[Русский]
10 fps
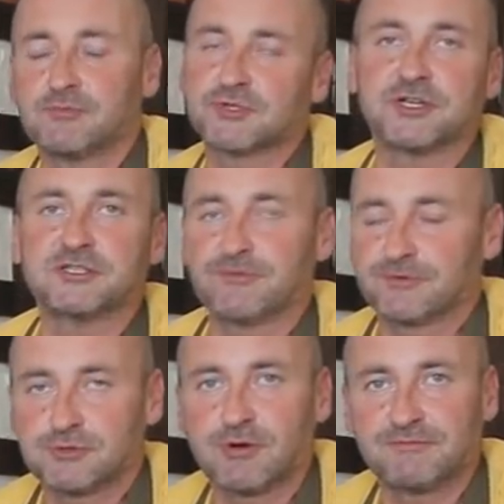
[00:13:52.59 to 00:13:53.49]
можно и
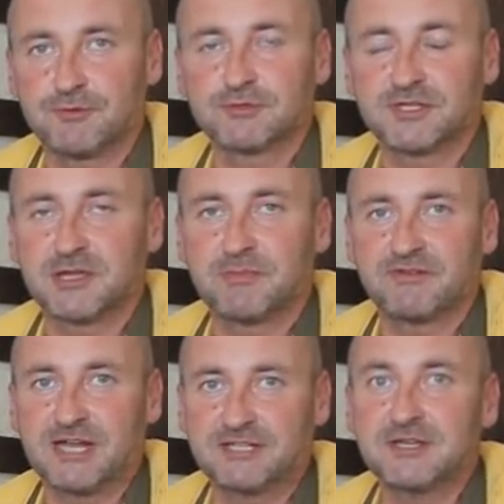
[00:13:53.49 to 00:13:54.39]
сухофрукты
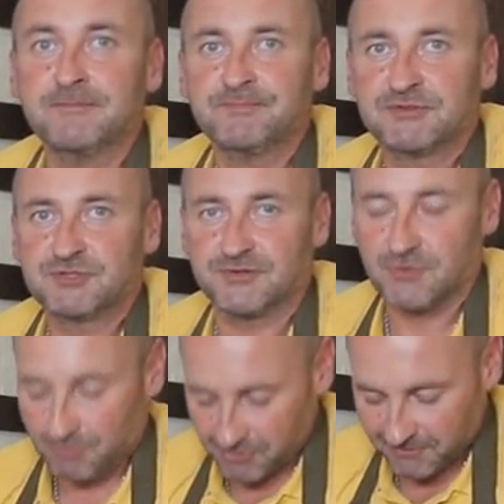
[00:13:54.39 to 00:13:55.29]
добавлять. Все
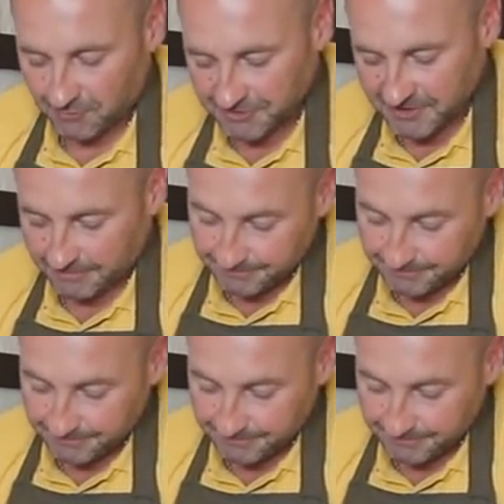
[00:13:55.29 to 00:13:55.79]
равно будет вкусно.